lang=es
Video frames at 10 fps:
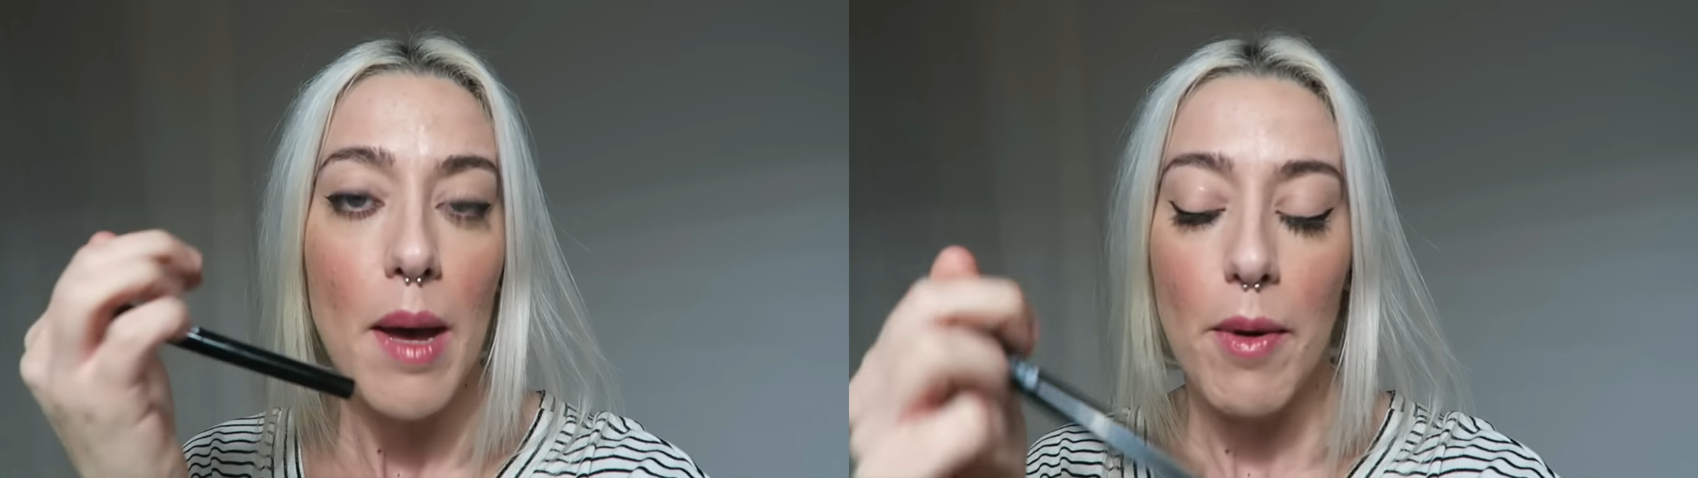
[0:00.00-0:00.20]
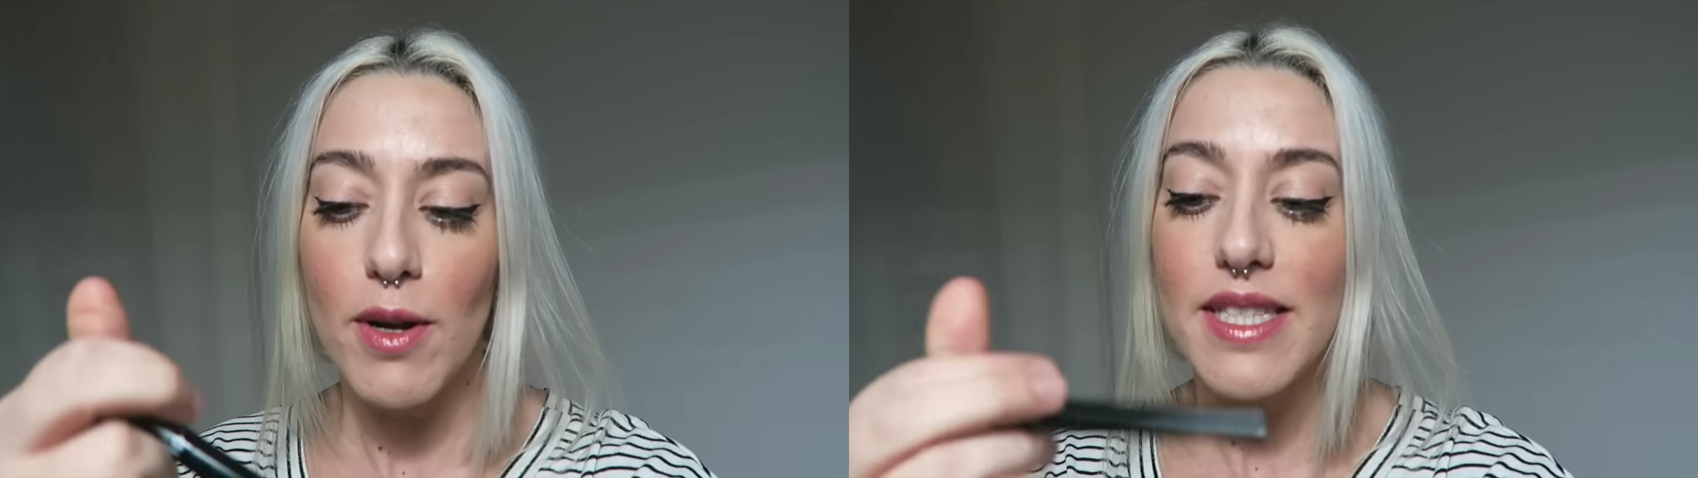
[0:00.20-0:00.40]

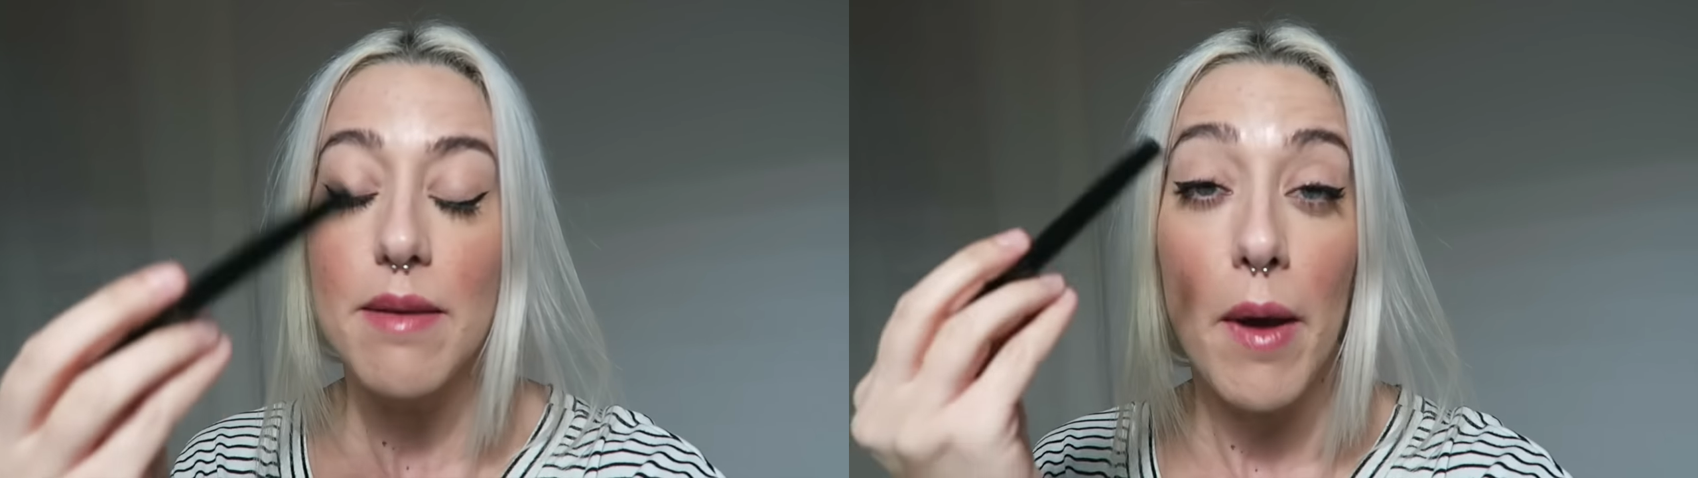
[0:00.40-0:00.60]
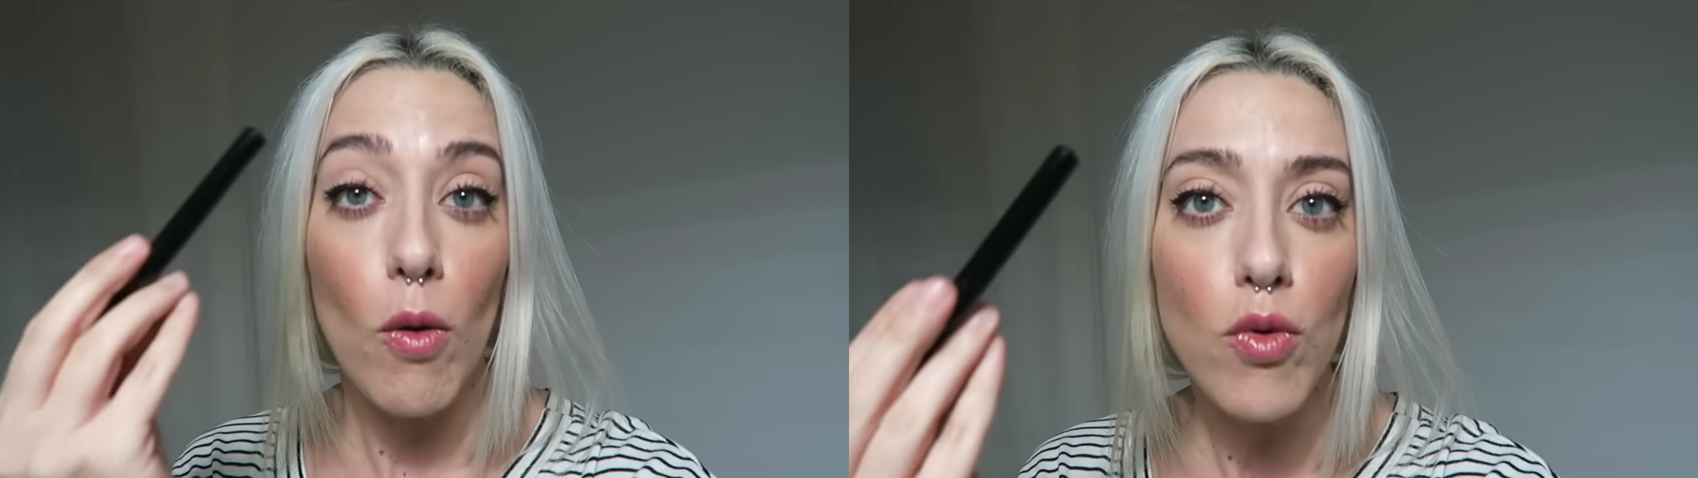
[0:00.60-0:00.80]
pero
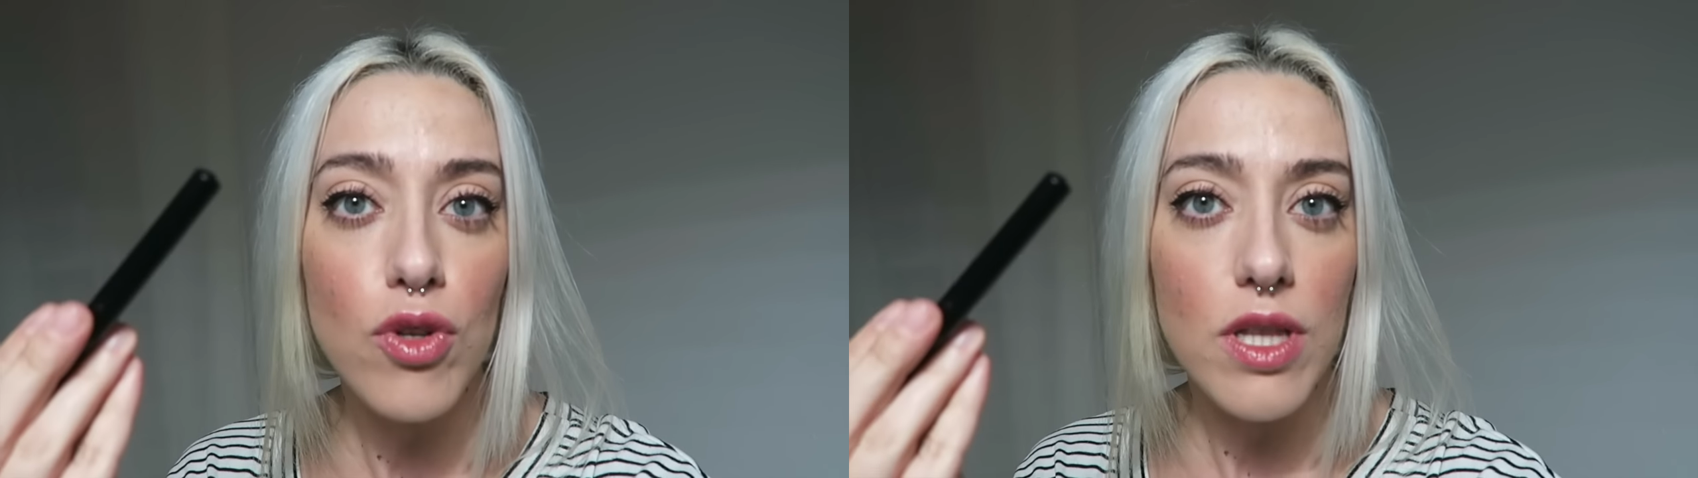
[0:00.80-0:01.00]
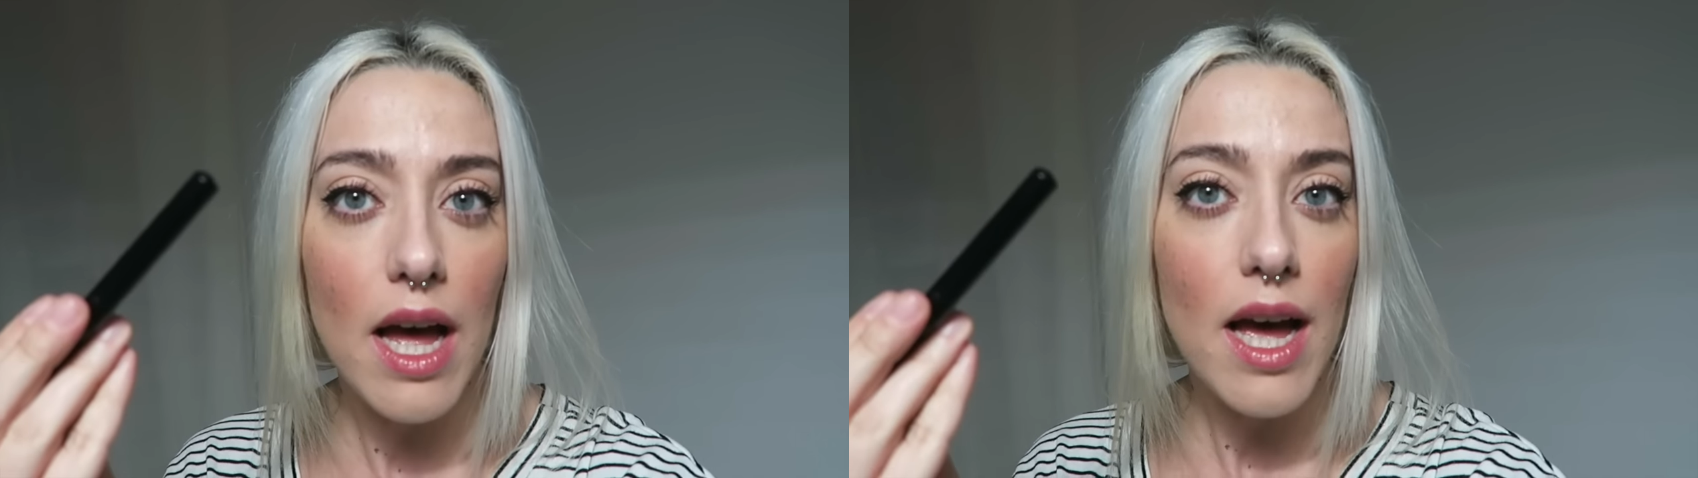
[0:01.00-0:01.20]
este me
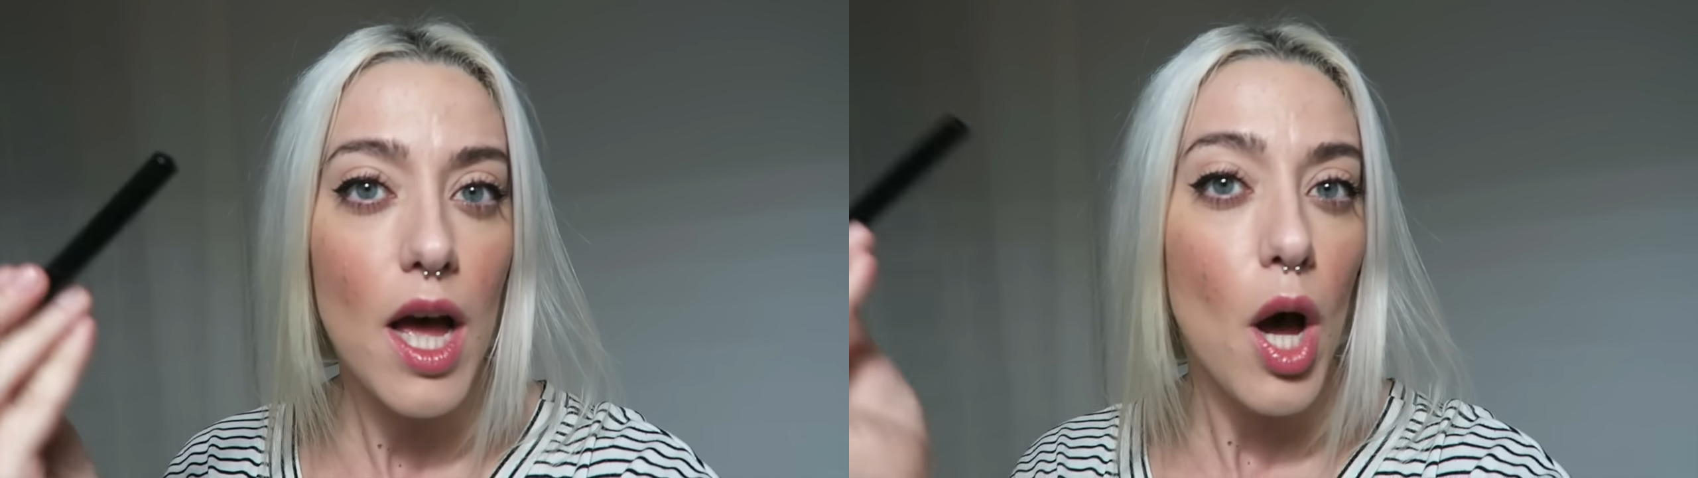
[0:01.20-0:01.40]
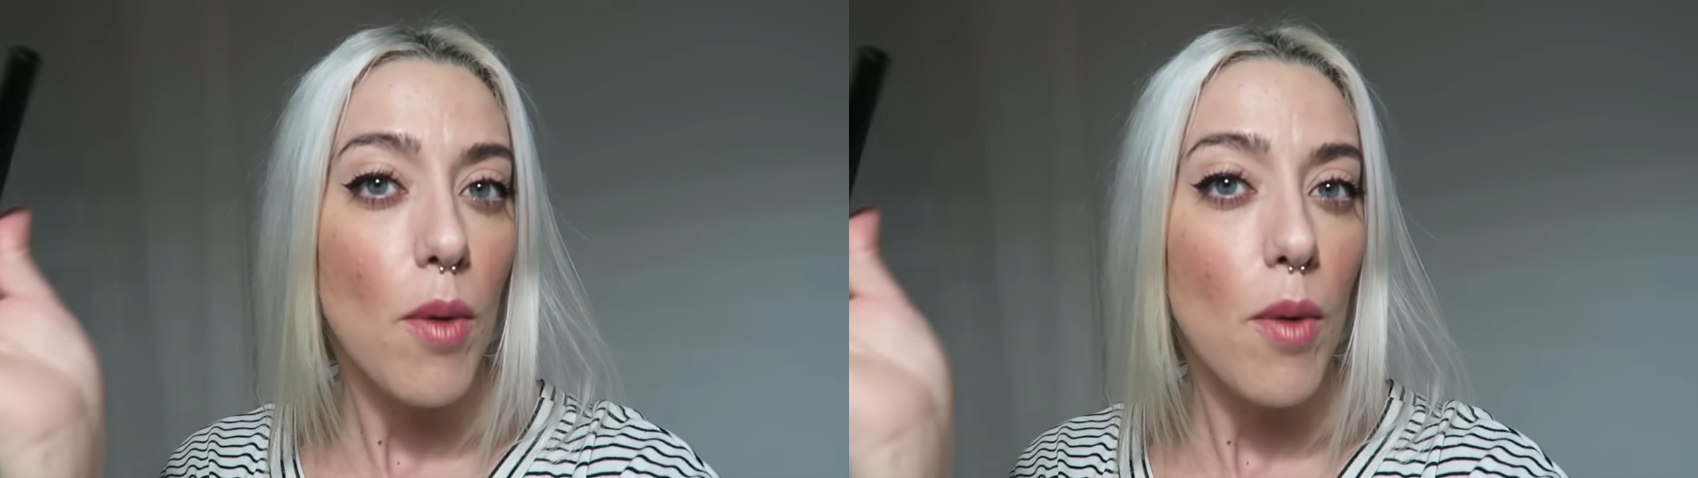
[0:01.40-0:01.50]
gusta